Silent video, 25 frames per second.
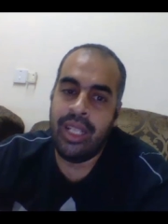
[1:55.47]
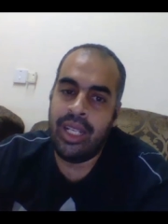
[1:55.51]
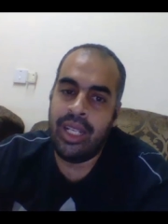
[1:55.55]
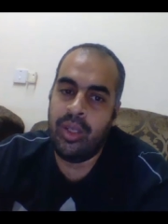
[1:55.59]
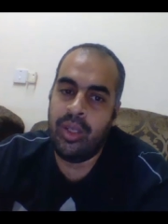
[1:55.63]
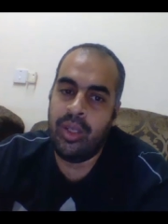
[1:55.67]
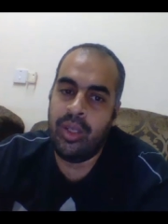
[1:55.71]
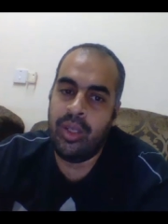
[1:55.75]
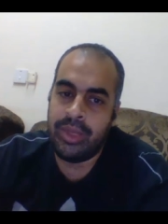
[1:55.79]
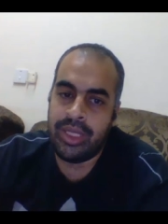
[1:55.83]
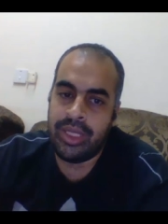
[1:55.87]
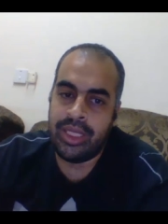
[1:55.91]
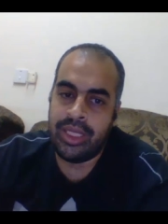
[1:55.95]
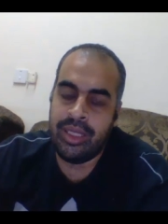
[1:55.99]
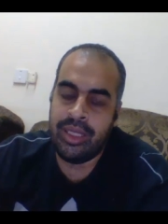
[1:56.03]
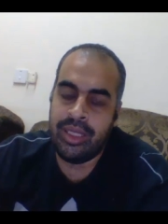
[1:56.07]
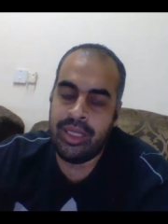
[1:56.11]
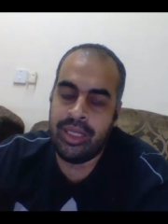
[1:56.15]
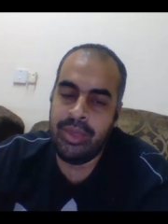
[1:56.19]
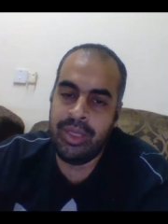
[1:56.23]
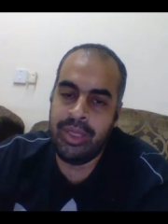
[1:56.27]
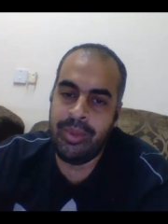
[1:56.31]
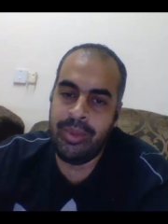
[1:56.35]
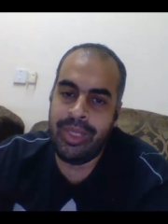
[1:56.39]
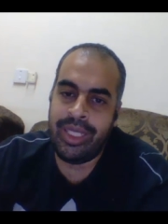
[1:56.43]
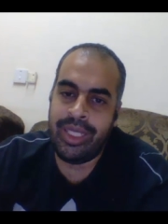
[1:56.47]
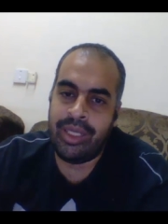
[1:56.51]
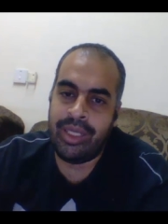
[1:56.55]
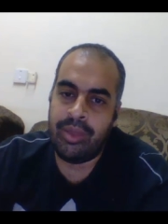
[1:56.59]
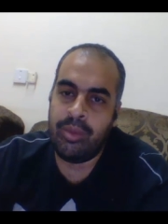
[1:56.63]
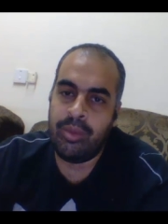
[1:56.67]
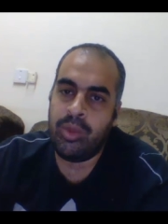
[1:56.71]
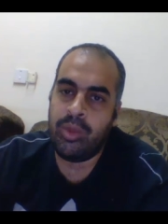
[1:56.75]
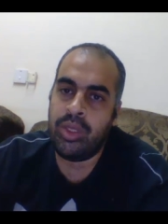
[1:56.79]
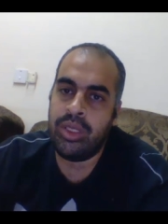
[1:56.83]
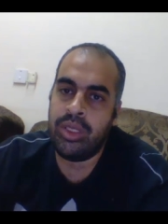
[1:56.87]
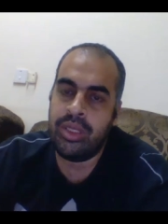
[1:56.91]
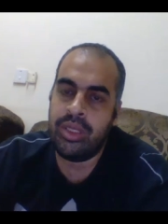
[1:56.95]
ايوه بس التسليمه دي 100
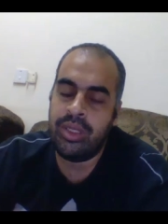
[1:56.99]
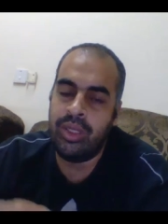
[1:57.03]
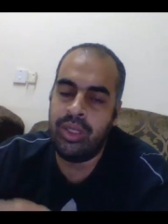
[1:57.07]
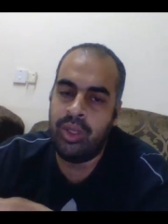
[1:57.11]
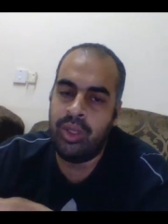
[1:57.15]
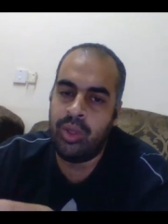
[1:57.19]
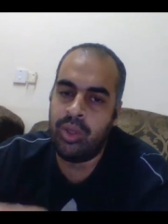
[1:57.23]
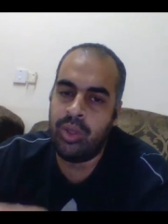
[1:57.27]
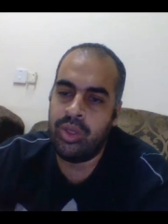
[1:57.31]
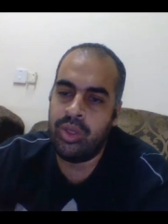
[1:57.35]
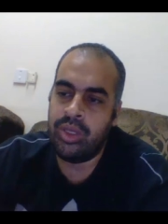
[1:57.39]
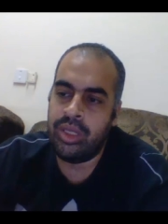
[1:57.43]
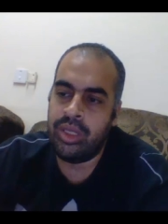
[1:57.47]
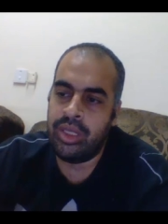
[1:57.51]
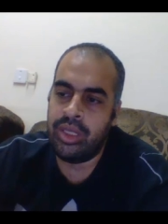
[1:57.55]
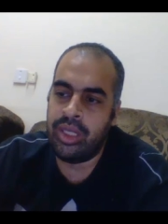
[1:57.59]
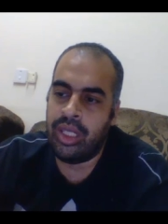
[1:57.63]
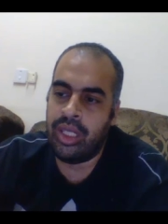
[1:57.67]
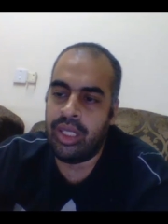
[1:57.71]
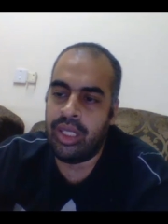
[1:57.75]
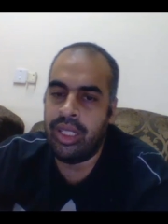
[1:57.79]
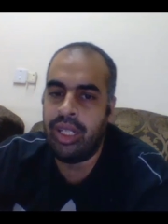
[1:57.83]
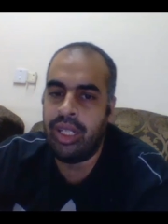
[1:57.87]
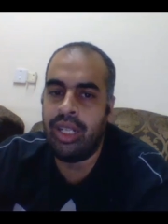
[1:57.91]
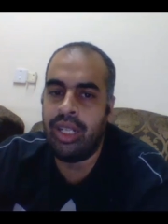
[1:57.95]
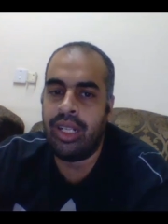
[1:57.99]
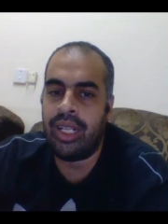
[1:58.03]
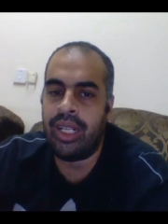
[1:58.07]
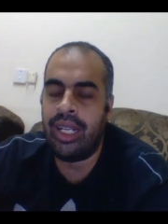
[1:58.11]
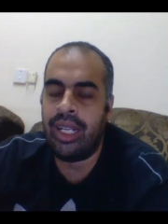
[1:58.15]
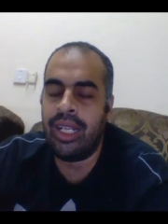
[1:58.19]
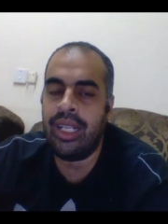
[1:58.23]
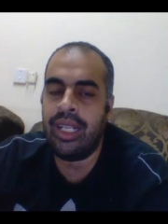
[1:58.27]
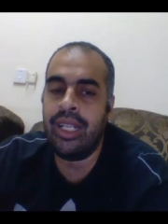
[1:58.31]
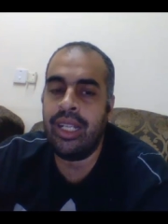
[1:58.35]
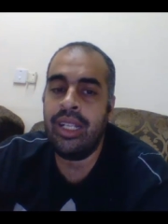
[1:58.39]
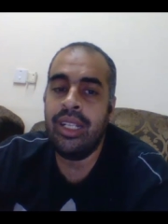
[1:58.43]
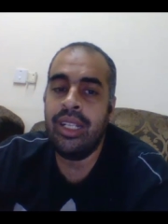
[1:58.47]
ممكن دي يغير لك
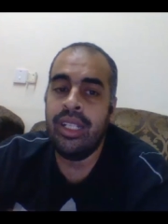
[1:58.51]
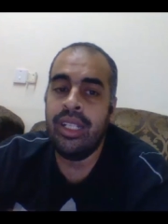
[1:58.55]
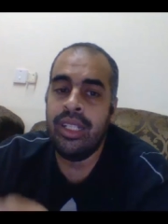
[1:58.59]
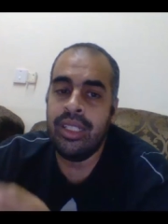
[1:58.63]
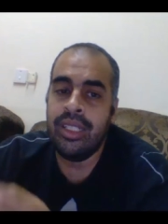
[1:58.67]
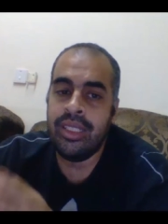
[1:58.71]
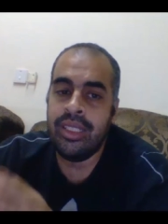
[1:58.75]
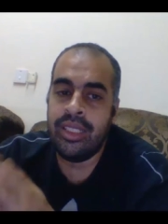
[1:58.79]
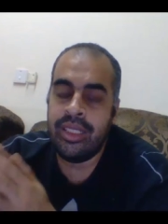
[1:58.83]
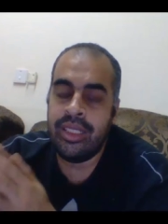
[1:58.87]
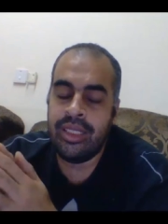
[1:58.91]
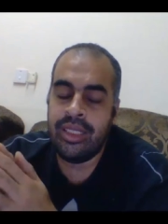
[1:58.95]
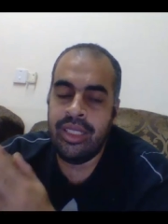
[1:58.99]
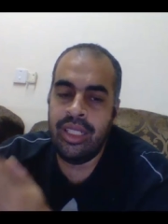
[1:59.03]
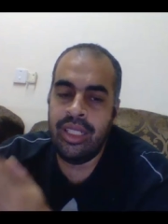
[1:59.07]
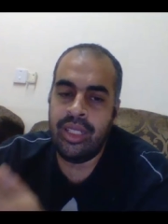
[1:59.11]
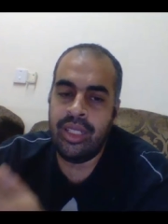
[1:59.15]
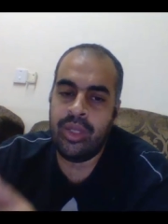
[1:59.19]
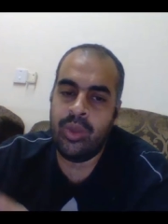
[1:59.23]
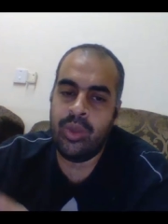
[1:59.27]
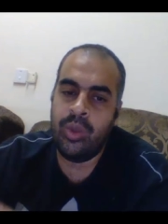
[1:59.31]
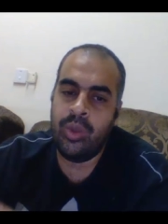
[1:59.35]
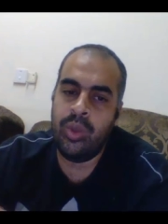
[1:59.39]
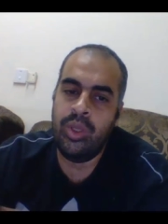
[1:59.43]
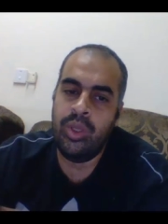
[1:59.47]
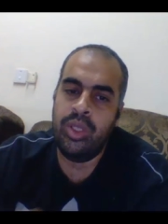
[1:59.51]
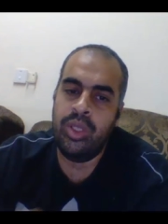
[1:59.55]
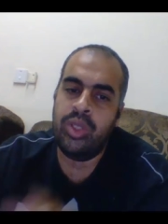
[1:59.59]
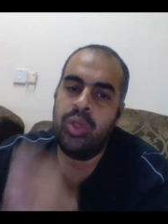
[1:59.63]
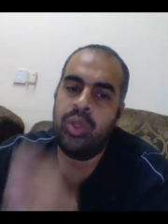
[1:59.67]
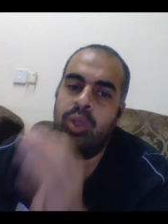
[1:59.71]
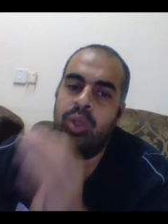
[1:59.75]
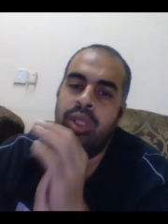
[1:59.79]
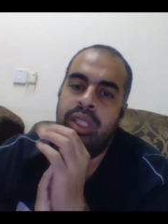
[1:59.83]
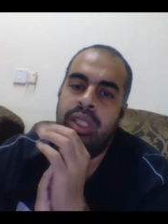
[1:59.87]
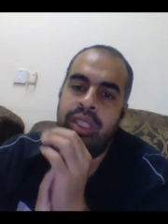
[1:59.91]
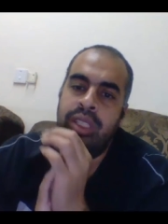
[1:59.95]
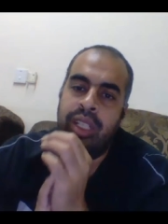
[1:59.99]
حاجه تدي لك كل
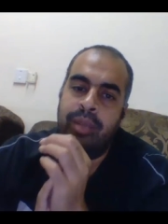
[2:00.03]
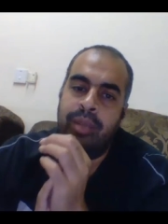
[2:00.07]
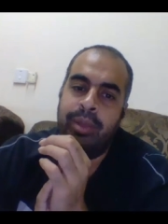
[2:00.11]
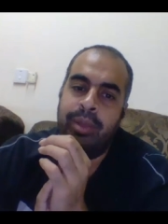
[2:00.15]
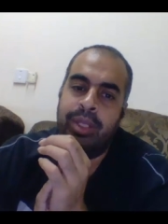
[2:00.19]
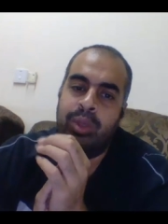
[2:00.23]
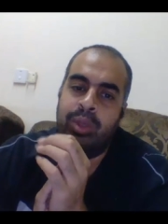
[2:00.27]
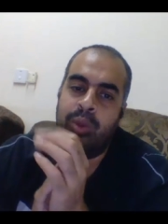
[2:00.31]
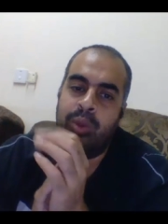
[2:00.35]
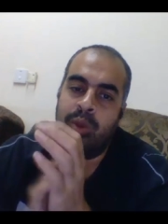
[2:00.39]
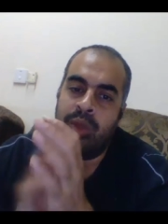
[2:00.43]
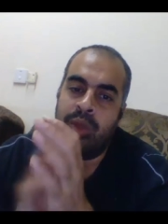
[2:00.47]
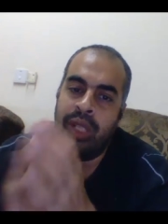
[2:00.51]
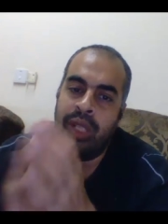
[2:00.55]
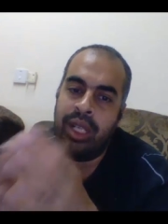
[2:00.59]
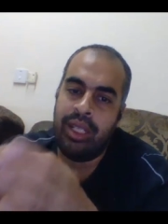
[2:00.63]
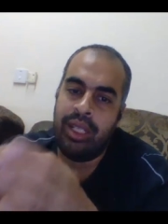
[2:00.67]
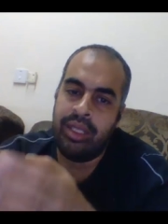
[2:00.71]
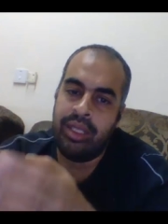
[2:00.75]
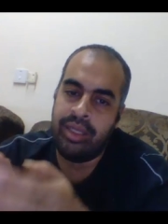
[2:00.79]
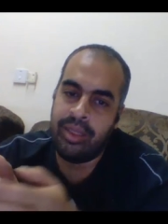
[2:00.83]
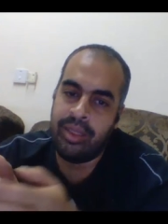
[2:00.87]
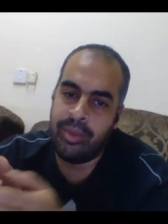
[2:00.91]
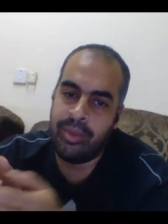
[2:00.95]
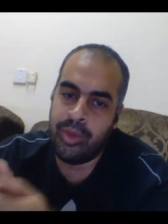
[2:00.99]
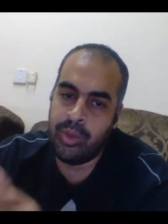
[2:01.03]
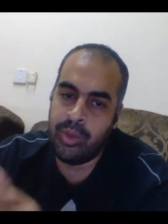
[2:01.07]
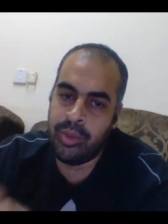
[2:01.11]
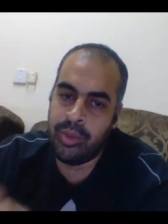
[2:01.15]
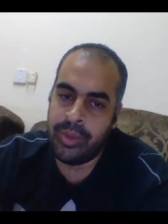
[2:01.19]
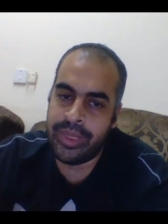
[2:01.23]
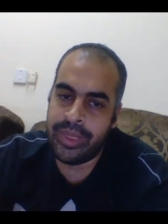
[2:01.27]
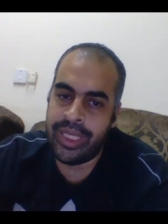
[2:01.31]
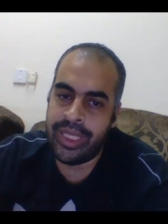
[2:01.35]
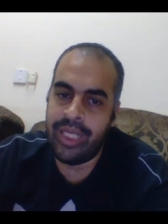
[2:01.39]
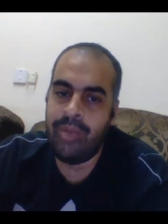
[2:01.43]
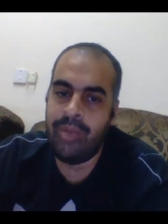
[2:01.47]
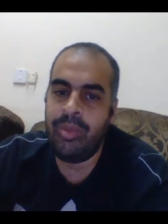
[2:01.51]
شغل انت عملته لا انت ما
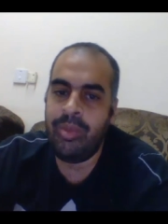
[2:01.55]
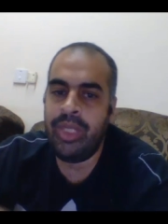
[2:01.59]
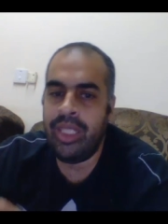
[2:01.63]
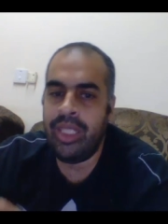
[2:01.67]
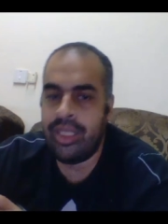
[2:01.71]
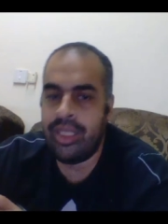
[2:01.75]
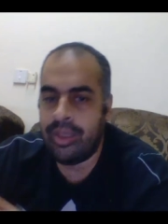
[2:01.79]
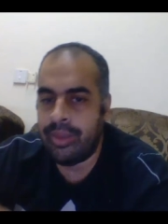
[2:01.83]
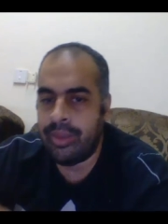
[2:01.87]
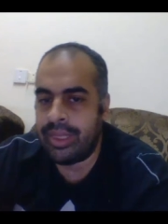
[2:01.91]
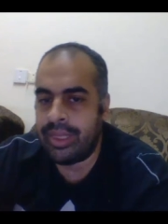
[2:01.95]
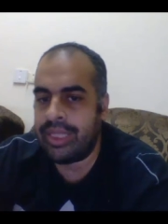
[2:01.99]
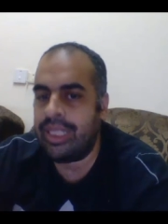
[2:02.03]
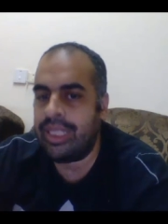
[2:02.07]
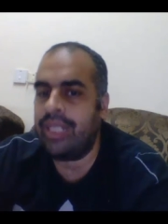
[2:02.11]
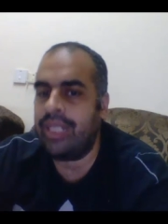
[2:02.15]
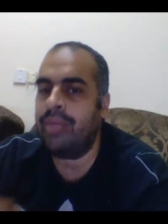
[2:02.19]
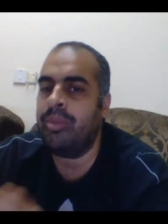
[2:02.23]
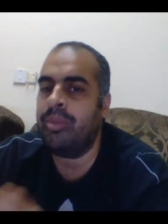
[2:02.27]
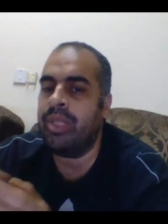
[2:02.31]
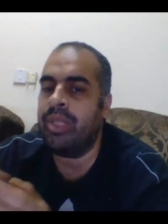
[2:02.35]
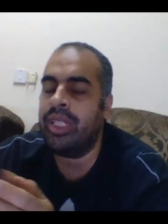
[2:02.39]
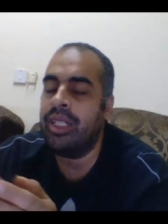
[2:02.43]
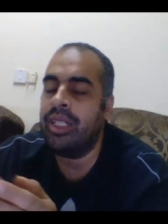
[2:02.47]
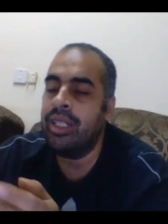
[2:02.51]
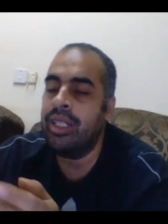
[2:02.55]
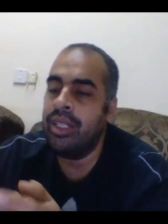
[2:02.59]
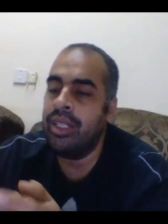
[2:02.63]
دمت بتسلم 100 تبقى تسلم 100